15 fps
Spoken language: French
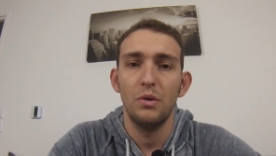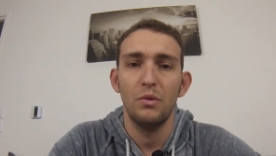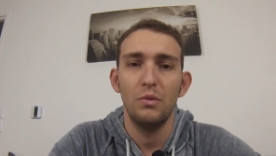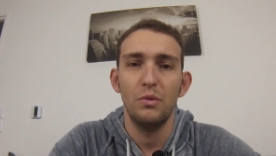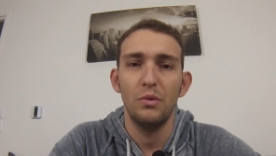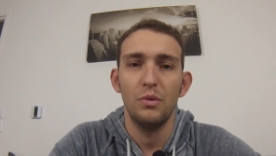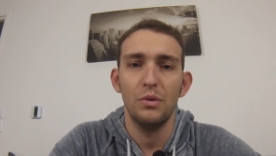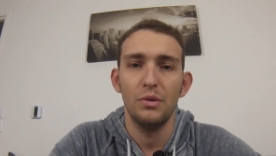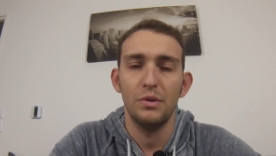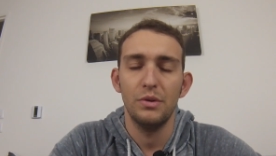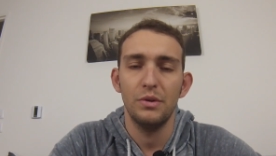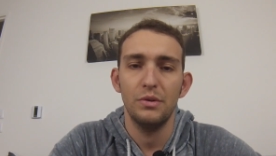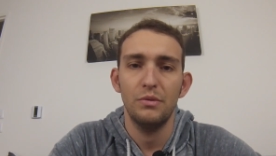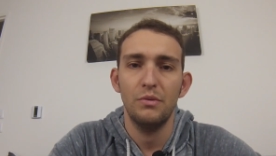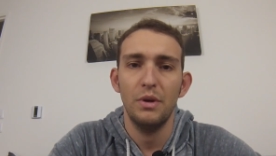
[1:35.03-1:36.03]
ou,
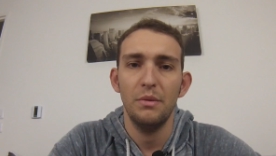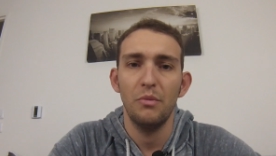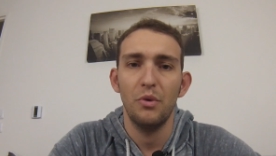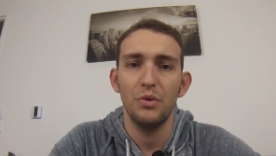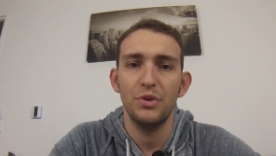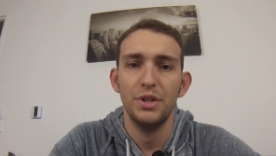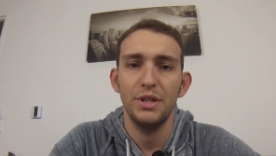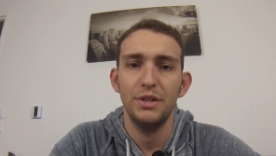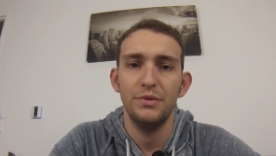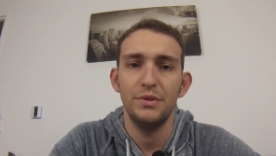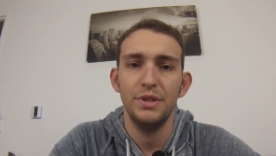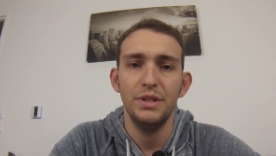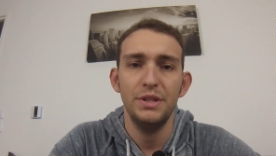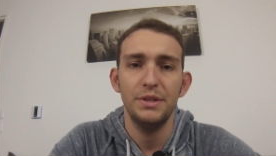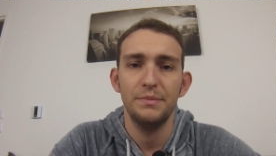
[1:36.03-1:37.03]
euh, ou un brochet de
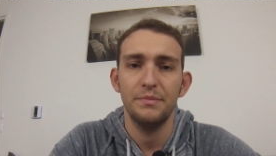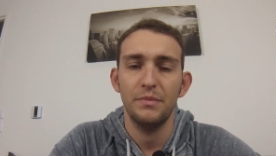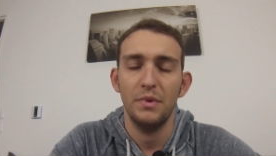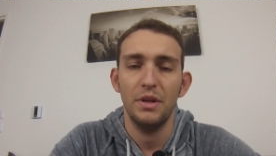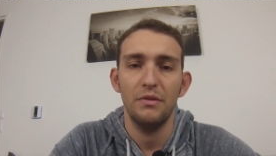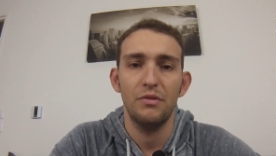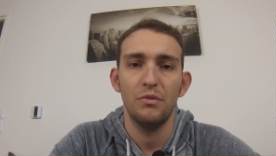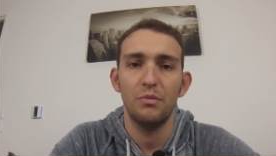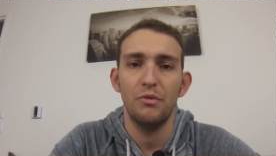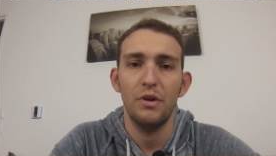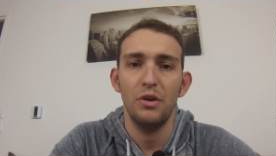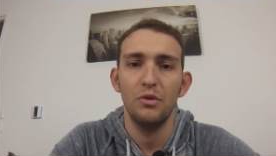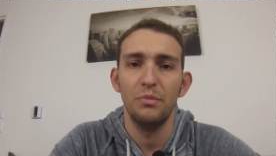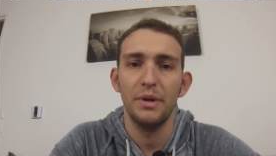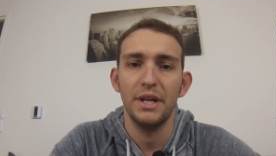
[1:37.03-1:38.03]
10 et il faut
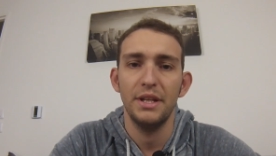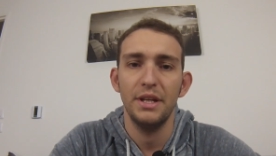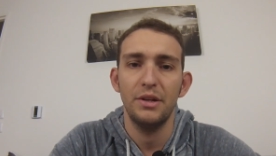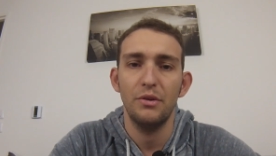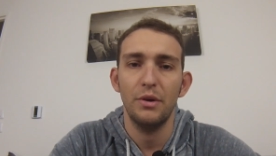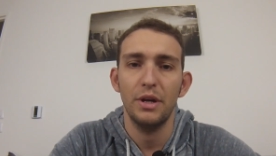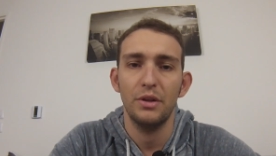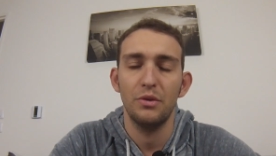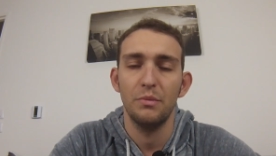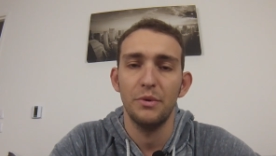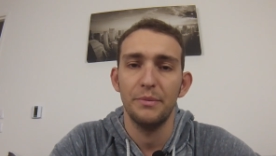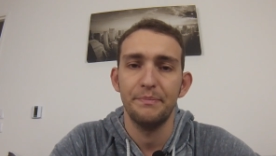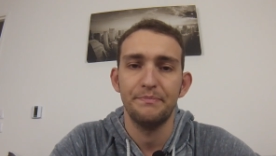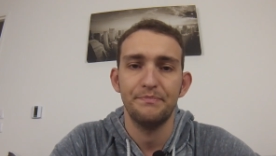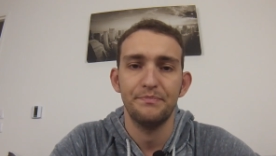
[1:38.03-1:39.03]
pouvoir le brider correctement.